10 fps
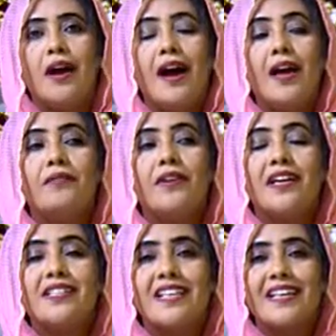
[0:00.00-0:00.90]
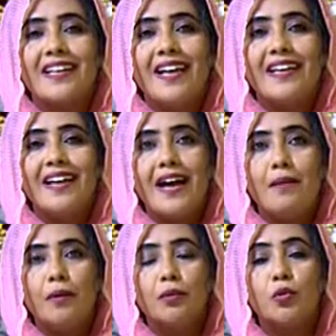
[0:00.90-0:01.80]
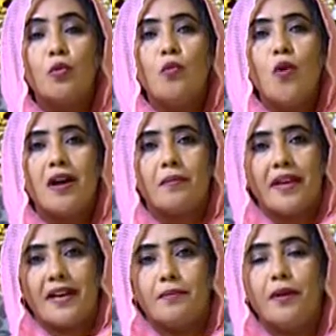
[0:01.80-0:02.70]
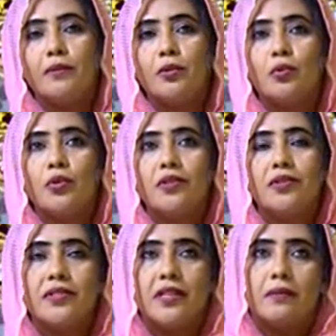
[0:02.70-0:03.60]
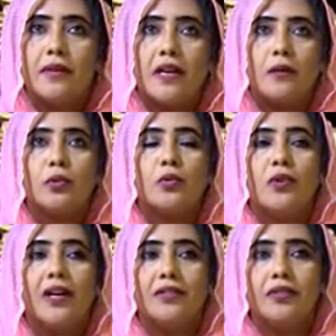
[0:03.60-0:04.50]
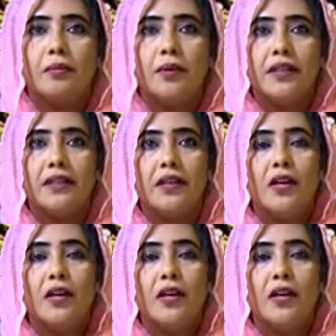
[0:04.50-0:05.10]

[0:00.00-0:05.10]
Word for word: عارفه سير الحياه عامه بتكون مواكبه يعني ما بتكون زي المراه اللي بتكون قاعده في البيت